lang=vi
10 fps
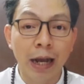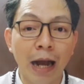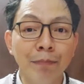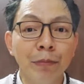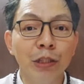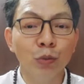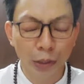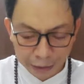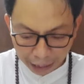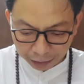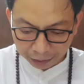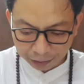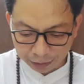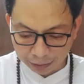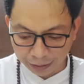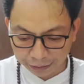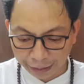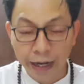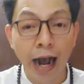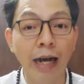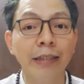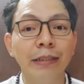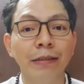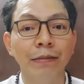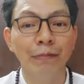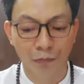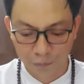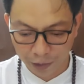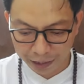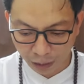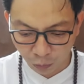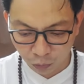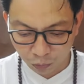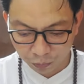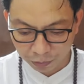Âm dương quý nhân là tại Hợi và Dậu.